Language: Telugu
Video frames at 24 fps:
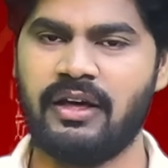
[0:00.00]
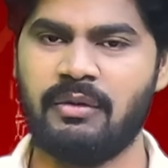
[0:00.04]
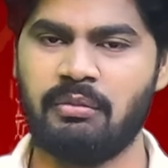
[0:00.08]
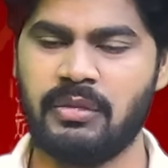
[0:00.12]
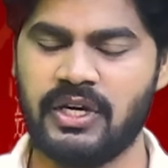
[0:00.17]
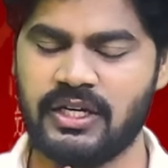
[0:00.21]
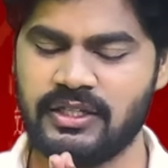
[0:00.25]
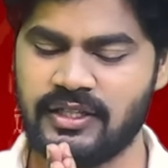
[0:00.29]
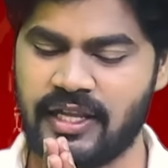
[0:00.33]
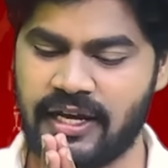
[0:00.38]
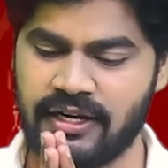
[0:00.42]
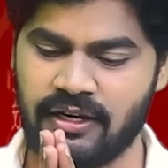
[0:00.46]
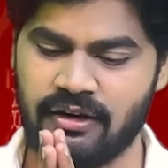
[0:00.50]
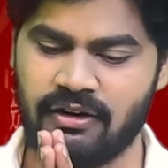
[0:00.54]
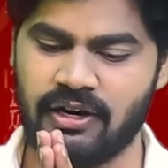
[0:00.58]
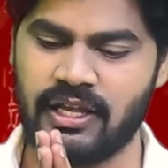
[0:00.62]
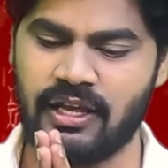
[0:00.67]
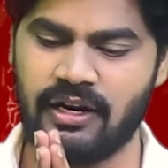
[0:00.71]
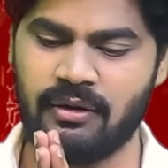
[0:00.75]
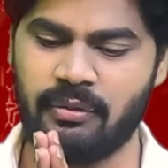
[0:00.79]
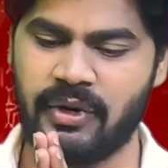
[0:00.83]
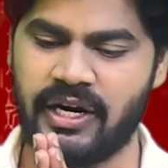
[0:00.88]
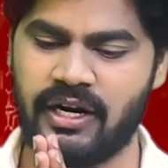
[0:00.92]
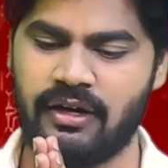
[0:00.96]
మేడం మీకు
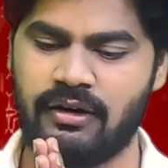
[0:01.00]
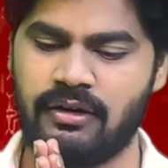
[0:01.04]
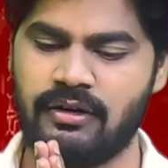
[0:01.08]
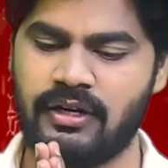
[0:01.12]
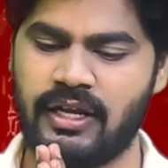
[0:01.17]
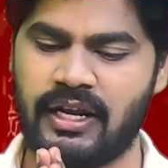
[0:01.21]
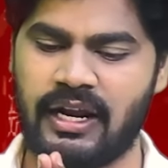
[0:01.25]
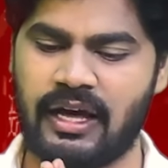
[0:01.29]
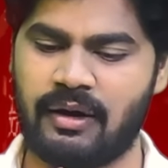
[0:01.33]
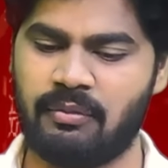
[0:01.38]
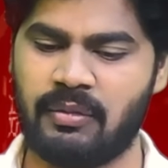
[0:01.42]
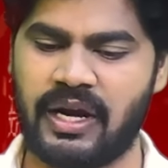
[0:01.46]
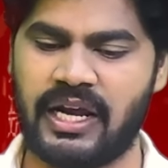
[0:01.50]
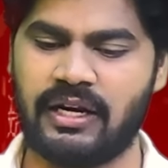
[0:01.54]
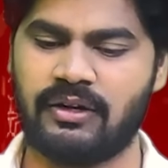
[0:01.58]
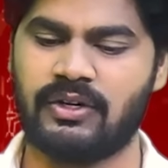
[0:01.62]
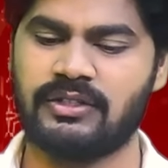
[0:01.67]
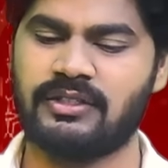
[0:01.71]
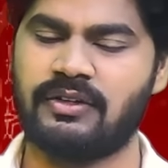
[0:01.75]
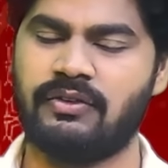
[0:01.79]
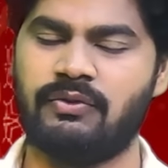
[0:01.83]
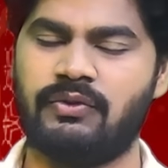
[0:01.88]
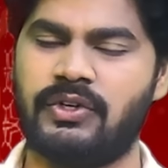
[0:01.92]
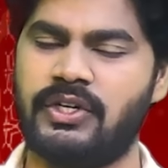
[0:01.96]
ధన్యవాదాలు మేడం నేను అమ్మాయిల
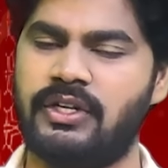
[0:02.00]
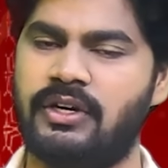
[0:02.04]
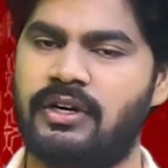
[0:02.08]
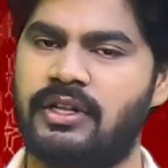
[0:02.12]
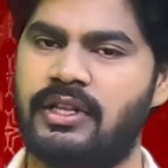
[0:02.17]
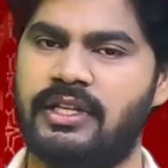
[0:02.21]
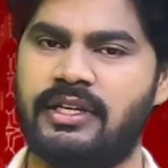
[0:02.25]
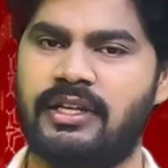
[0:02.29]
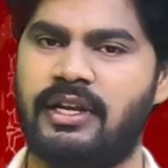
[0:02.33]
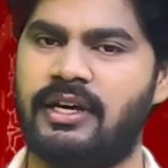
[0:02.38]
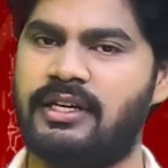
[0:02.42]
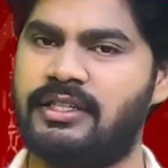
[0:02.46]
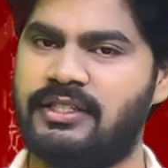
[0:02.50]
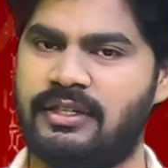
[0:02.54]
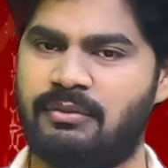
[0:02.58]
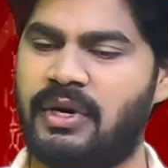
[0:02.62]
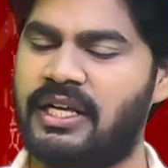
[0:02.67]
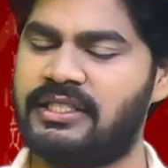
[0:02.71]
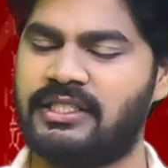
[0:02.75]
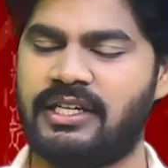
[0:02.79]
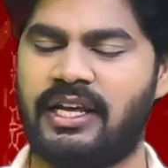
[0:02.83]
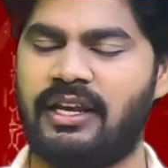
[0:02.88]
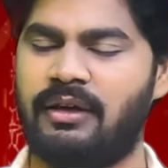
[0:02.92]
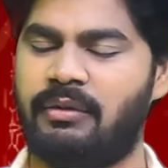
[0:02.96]
కోసం వీడియోలు తీయలే
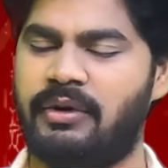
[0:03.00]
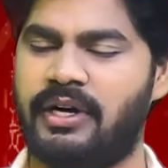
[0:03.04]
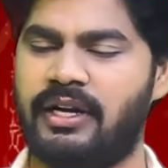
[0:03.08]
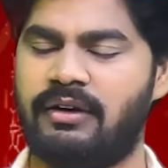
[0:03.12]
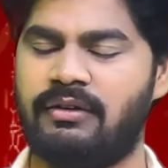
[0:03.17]
సినిమా చేయలే